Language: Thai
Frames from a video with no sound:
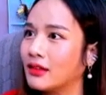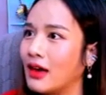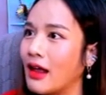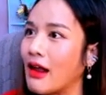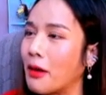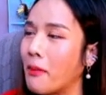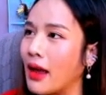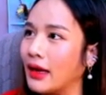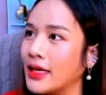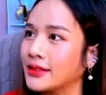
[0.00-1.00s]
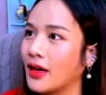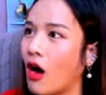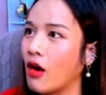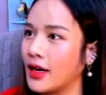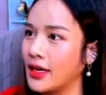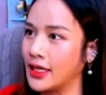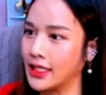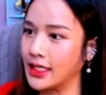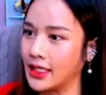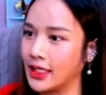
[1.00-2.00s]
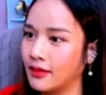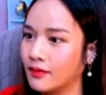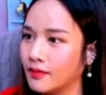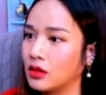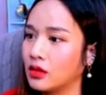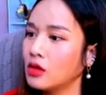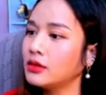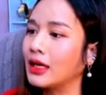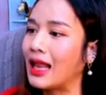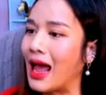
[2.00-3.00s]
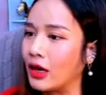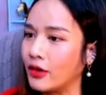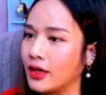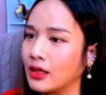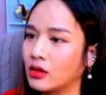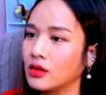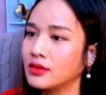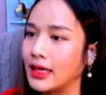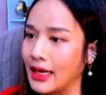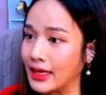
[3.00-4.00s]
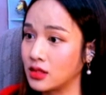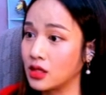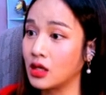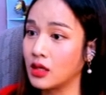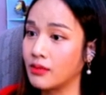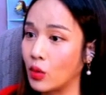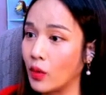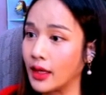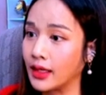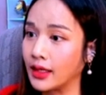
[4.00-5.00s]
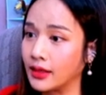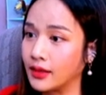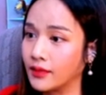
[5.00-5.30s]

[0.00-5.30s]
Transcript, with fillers: น่ารักไหมลายสกอตอันนี้นอกจากลายแล้วเนี่ยต้องใส่เท็กเจอร์ให้มันด้วยนะคะ